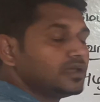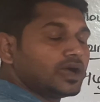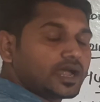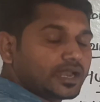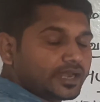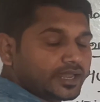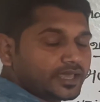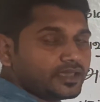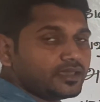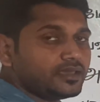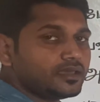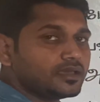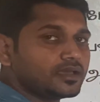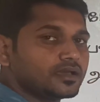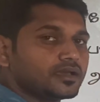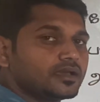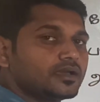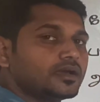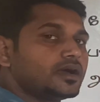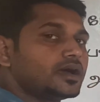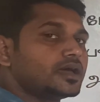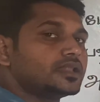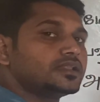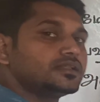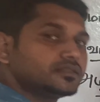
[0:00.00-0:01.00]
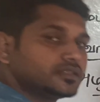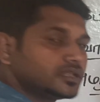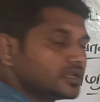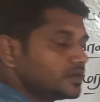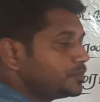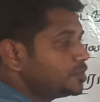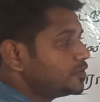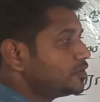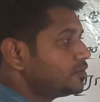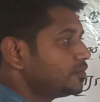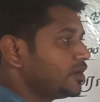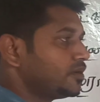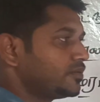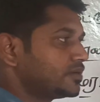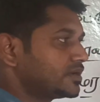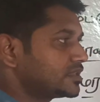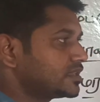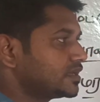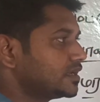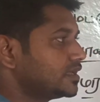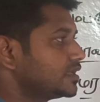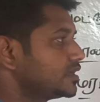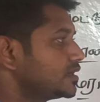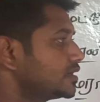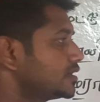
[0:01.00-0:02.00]
அணை அது திருப்பூர்
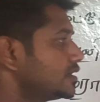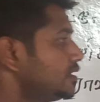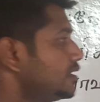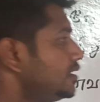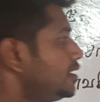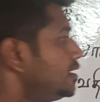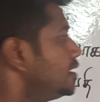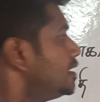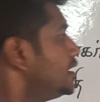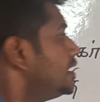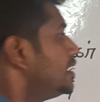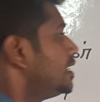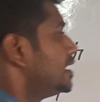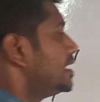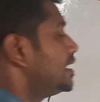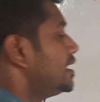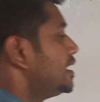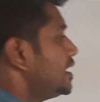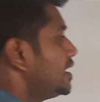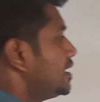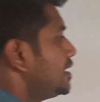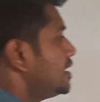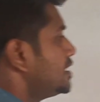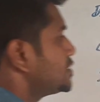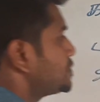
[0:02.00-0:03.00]
மாவட்டத்தில் இருக்குது இங்கே என்ன